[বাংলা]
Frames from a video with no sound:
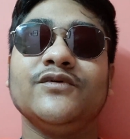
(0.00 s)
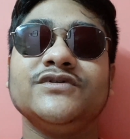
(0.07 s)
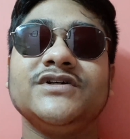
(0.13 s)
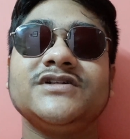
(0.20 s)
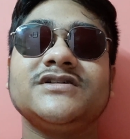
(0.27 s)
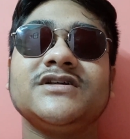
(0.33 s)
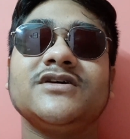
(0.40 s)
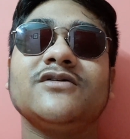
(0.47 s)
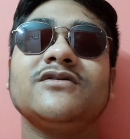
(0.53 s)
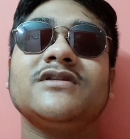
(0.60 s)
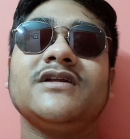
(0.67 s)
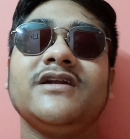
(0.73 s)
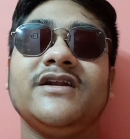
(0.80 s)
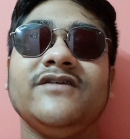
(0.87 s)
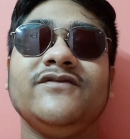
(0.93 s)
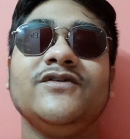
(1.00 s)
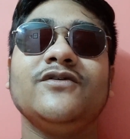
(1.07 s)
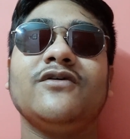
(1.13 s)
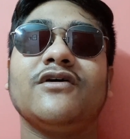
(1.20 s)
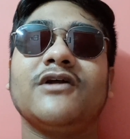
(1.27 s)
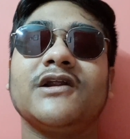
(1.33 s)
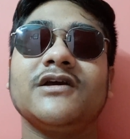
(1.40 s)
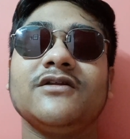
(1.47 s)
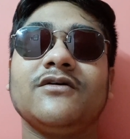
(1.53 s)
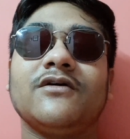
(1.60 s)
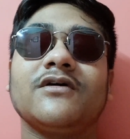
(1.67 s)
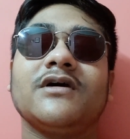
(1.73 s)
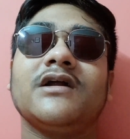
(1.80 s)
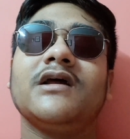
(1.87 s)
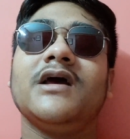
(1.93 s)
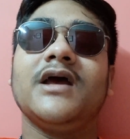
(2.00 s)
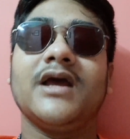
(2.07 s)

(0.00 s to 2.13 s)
বুঝিস না যখন তাহলে রিভিউ করার কি দরকার